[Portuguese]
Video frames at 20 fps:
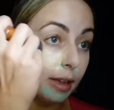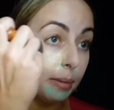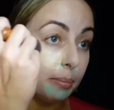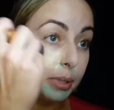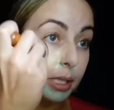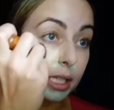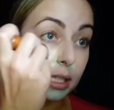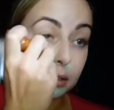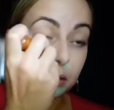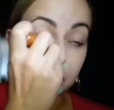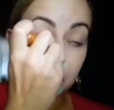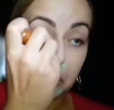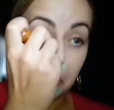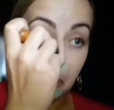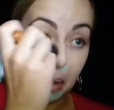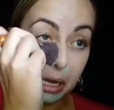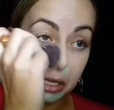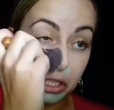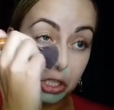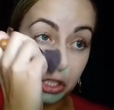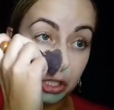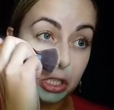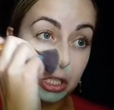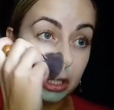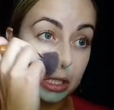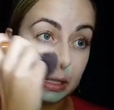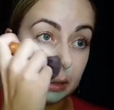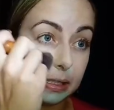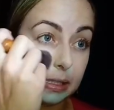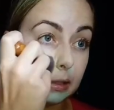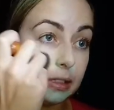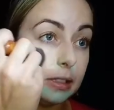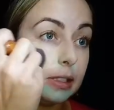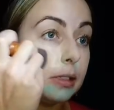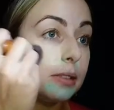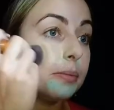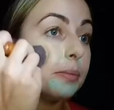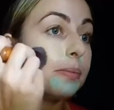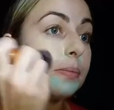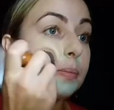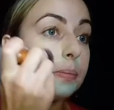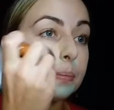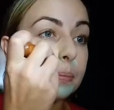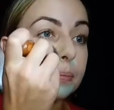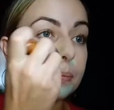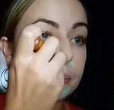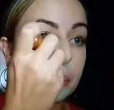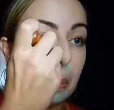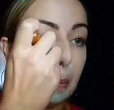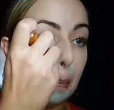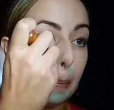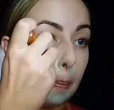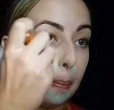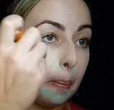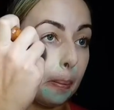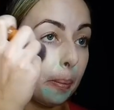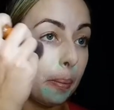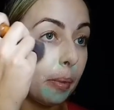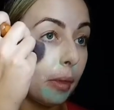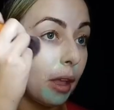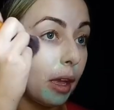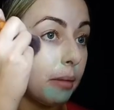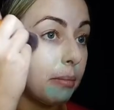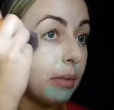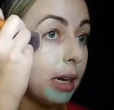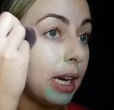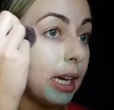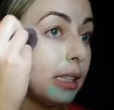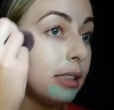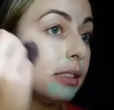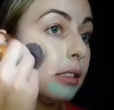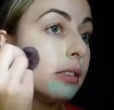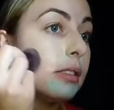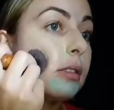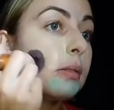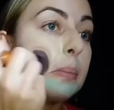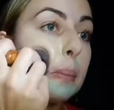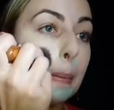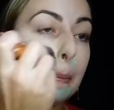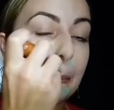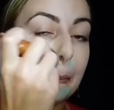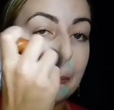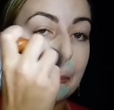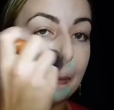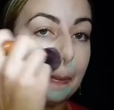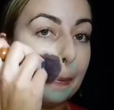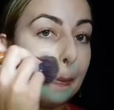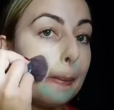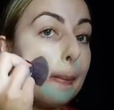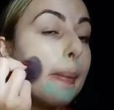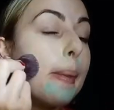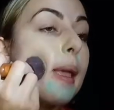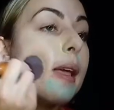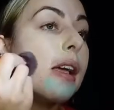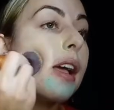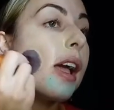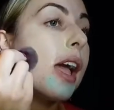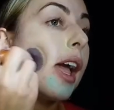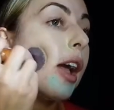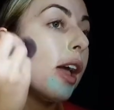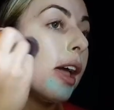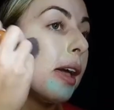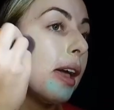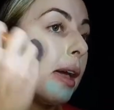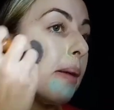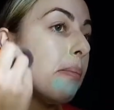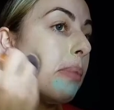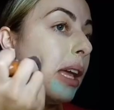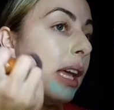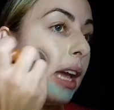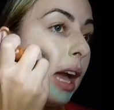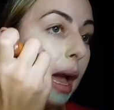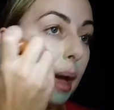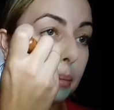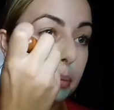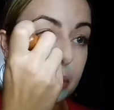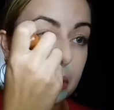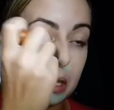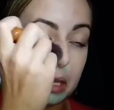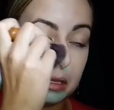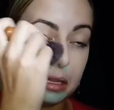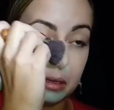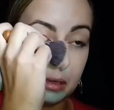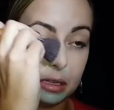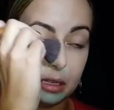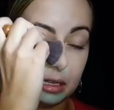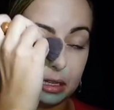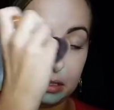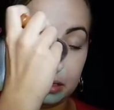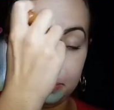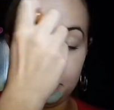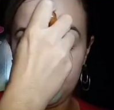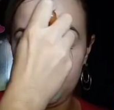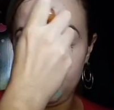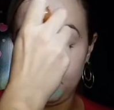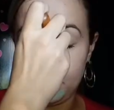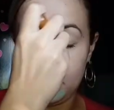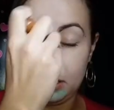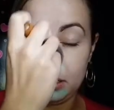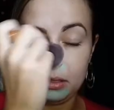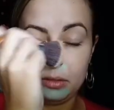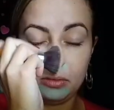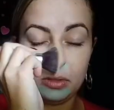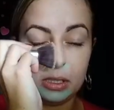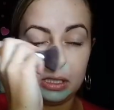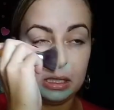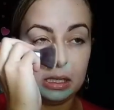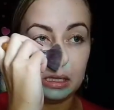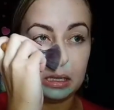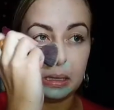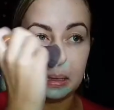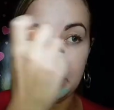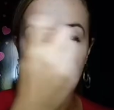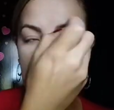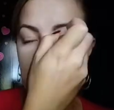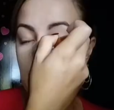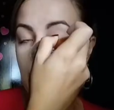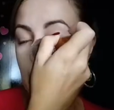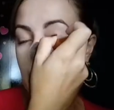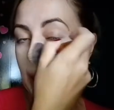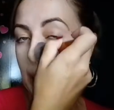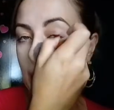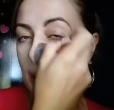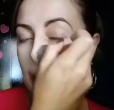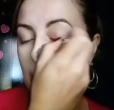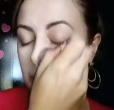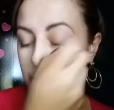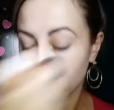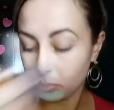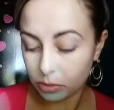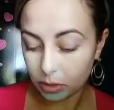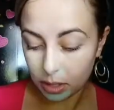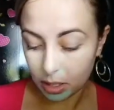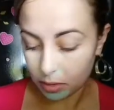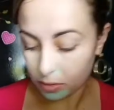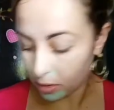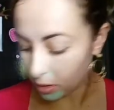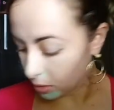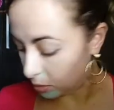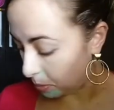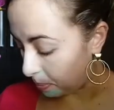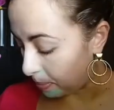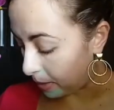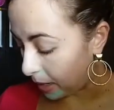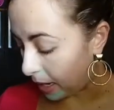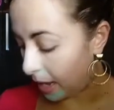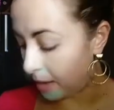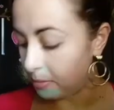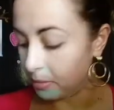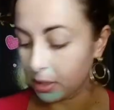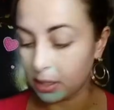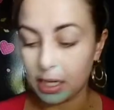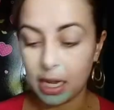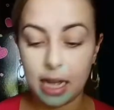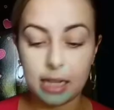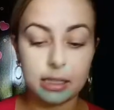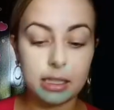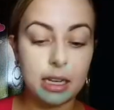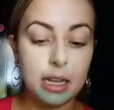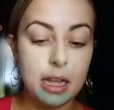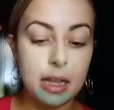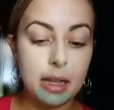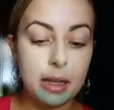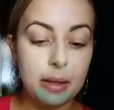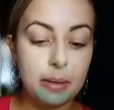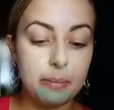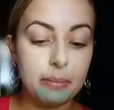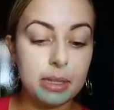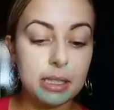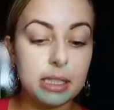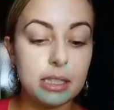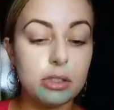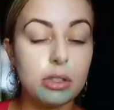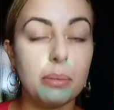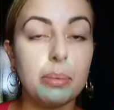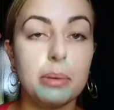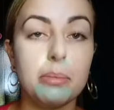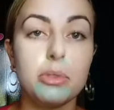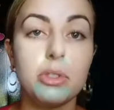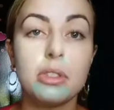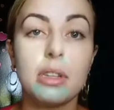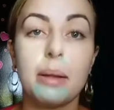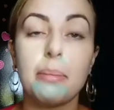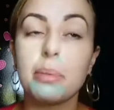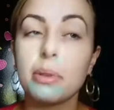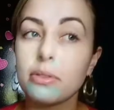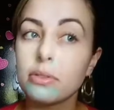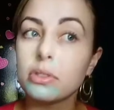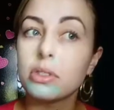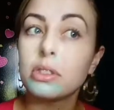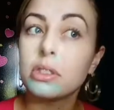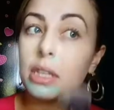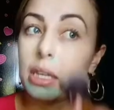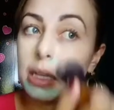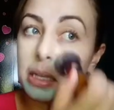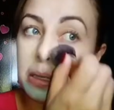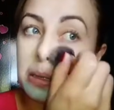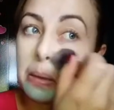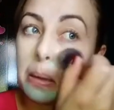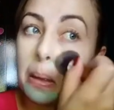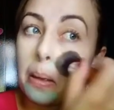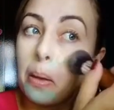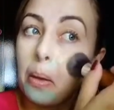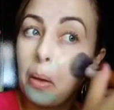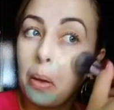Vai aplicando de batidinhas a base. É, é bem rápido essa, essa preparaçãozinha. Eu não tô nem usando primer, nada, mas é só pra mostrar pra vocês